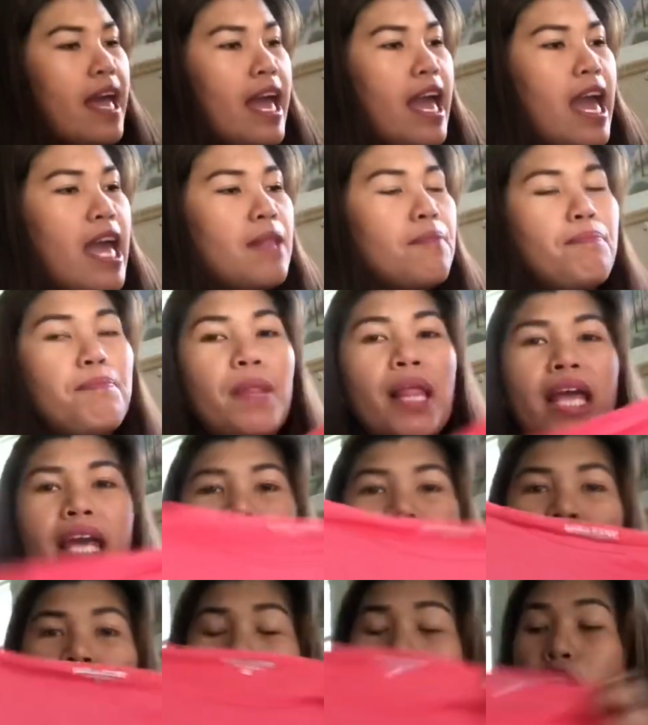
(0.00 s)
and
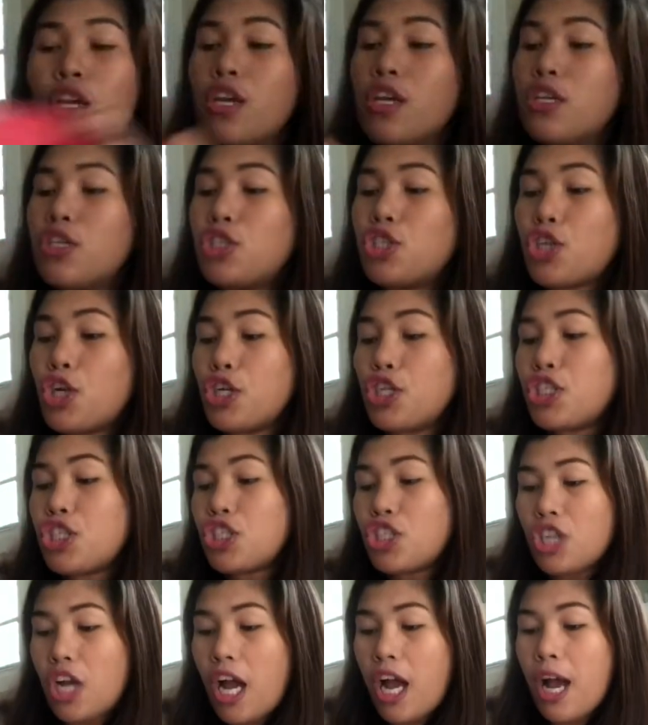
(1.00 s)
plain shirt
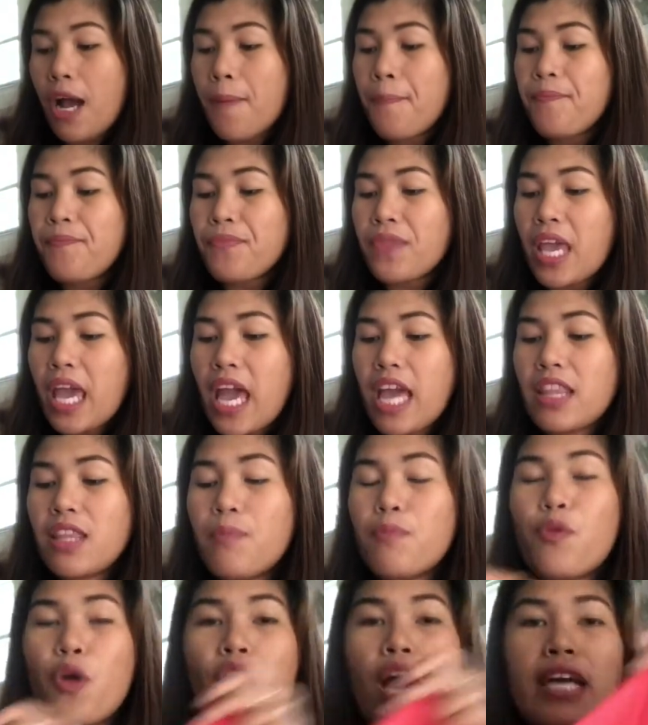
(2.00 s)
siya. And
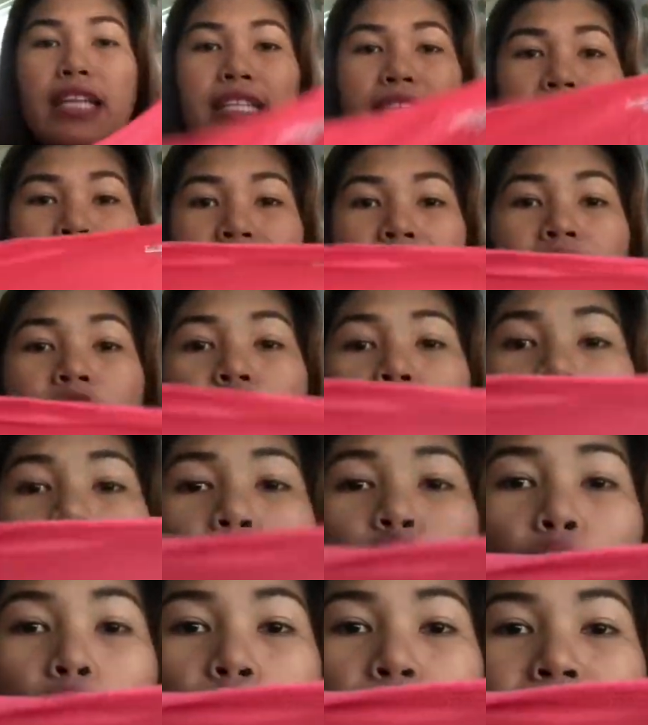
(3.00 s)
the brand is
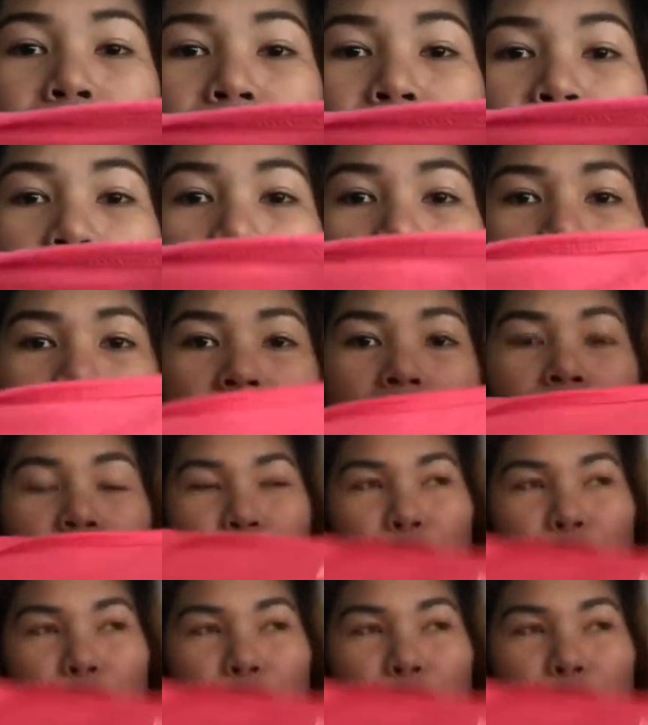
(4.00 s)
Laura Scott.